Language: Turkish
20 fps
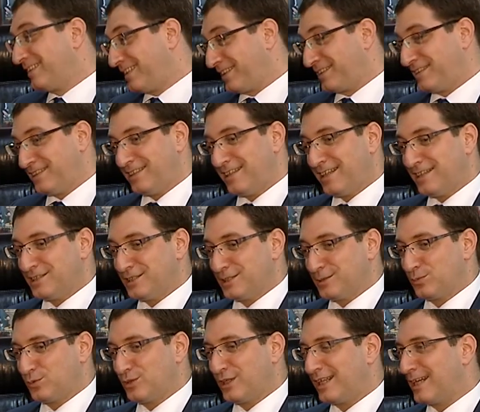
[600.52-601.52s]
Takdir
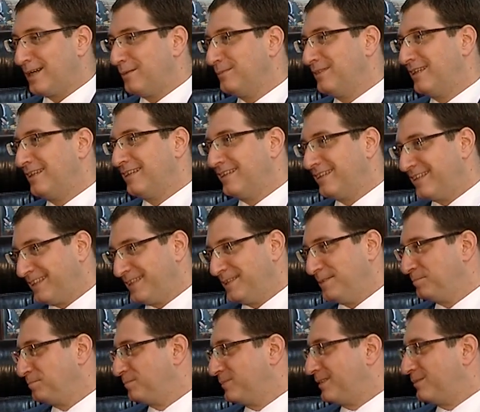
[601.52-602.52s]
ederseniz bu rakamlarla
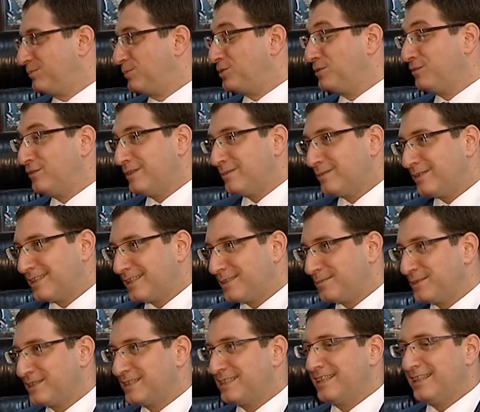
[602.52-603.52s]
bütün
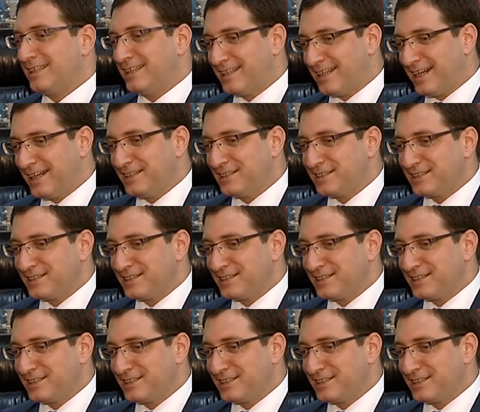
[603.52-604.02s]
firmalarımızla aynı